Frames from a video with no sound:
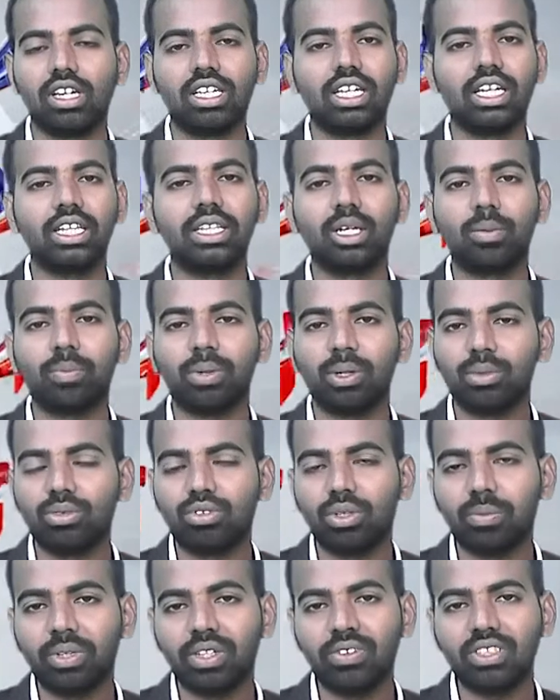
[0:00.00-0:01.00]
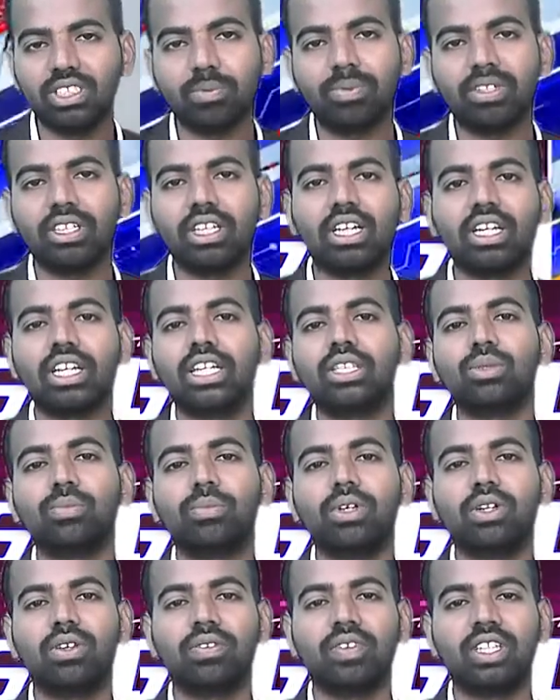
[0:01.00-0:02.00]
కేంద్ర ప్రభుత్వం ప్రవేశపెట్టిన
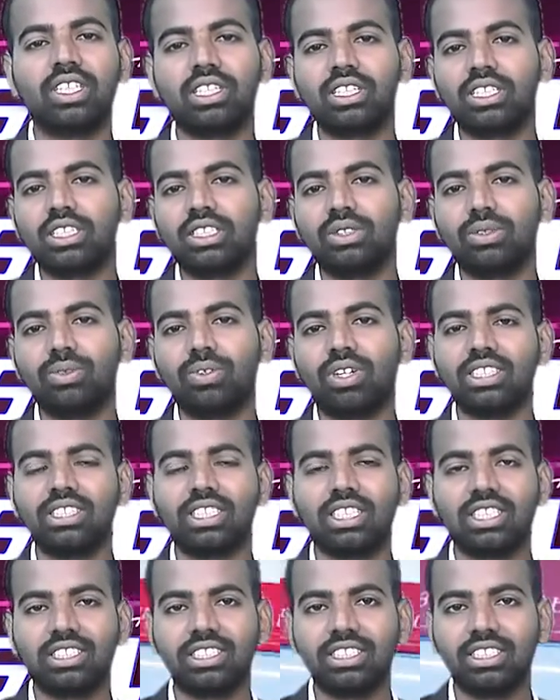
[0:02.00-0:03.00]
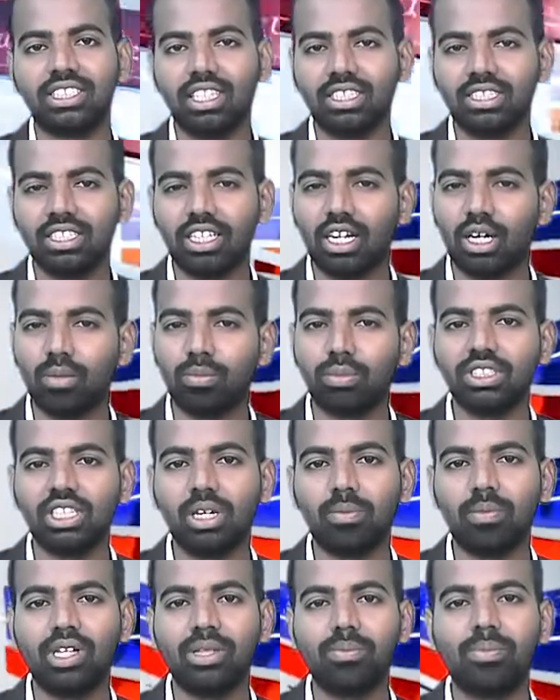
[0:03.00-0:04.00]
రైతు బిల్లును వ్యతిరేకిస్తూ రాజన్న సిరిసిల్ల జిల్లా
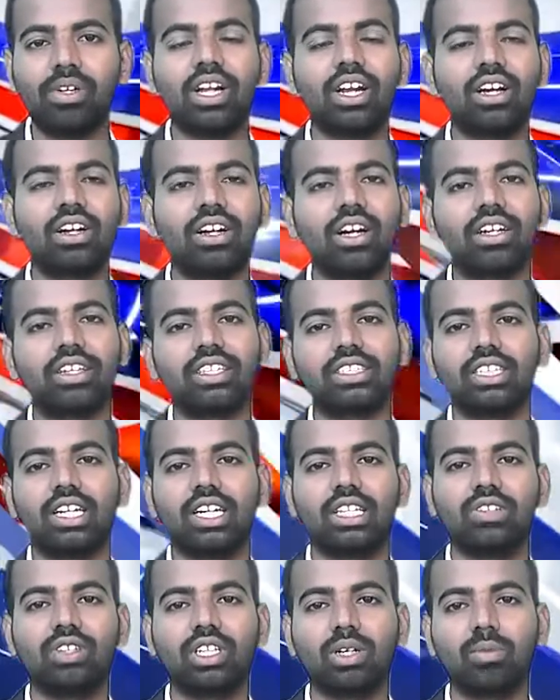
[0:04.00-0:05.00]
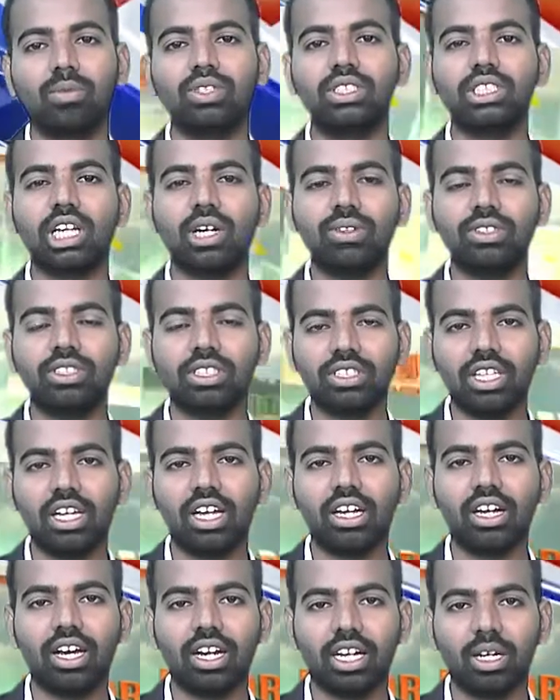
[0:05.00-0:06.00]
ముస్తాబాద్ మండల కాంగ్రెస్ ఆధ్వర్యంలో చలో
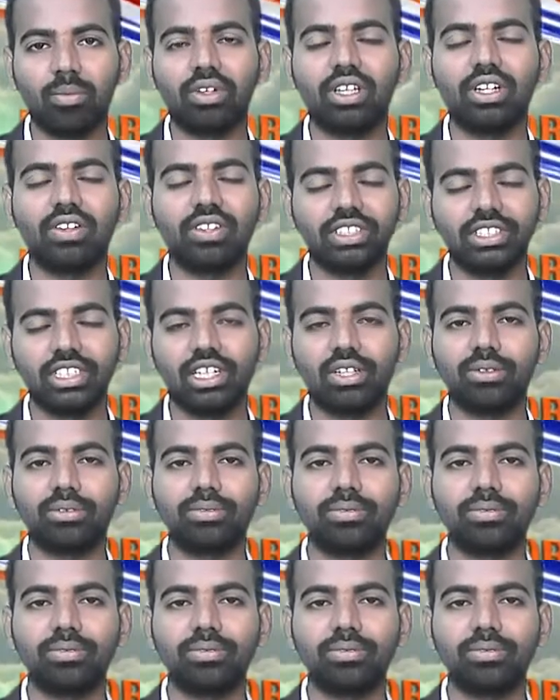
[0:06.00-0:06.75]
సిరిసిల్ల కార్యక్రమం నిర్వహించారు